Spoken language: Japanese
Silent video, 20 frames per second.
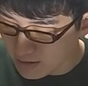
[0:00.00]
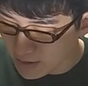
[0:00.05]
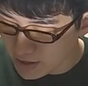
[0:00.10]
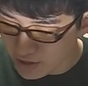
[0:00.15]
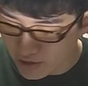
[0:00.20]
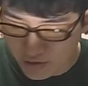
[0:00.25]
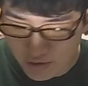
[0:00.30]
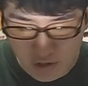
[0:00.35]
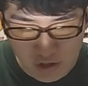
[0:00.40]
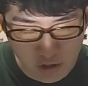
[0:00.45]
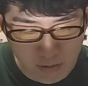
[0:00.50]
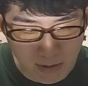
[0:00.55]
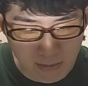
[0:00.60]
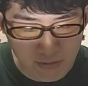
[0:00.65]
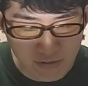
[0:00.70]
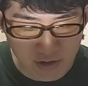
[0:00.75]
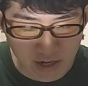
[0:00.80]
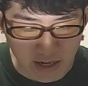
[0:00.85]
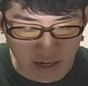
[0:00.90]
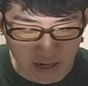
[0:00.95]
まあ、14万
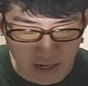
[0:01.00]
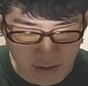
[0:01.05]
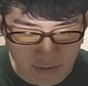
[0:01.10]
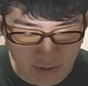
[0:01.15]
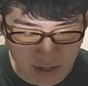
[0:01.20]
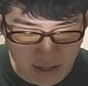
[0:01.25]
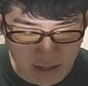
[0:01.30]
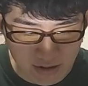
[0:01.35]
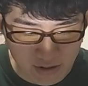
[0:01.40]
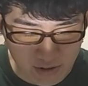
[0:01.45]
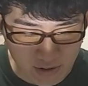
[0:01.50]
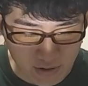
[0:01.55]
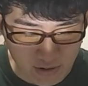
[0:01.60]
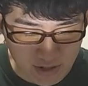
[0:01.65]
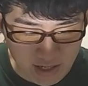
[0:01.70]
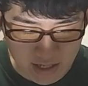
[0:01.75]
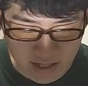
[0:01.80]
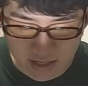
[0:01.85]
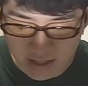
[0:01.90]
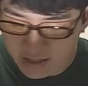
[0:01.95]
部ぐらいかな、売れてるという、
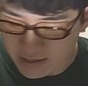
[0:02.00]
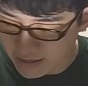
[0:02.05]
さすがです